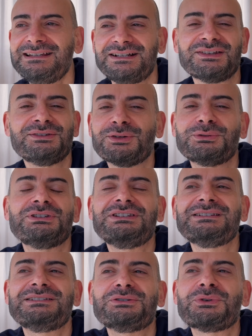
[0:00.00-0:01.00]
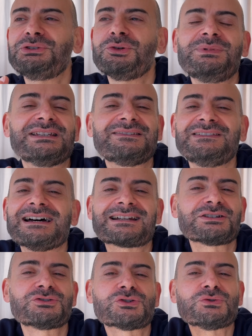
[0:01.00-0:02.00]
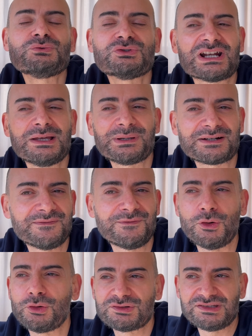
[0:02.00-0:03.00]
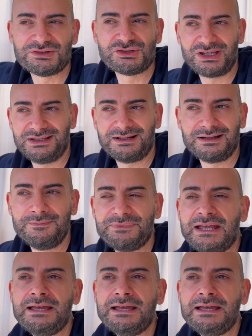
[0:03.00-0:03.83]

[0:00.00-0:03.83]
nel senso di, di quegli obiettivi da raggiungere per forza, eccetera